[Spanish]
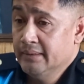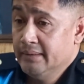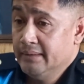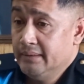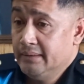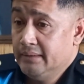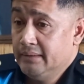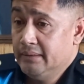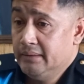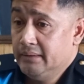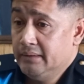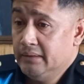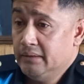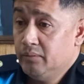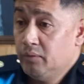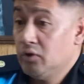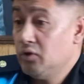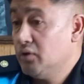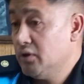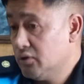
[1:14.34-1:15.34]
Y
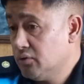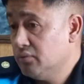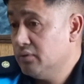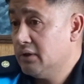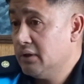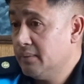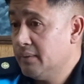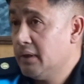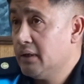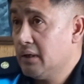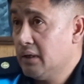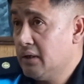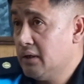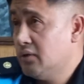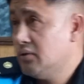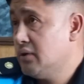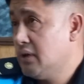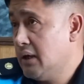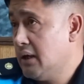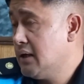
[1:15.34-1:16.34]
bueno, es un tema que
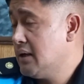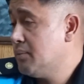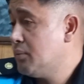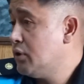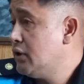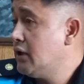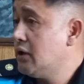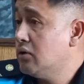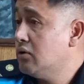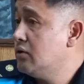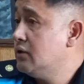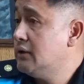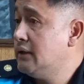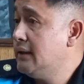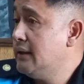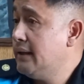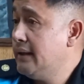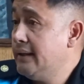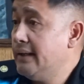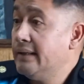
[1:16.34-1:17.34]
creo que hay que ponerlo
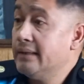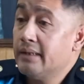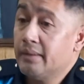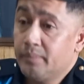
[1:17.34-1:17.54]
en el,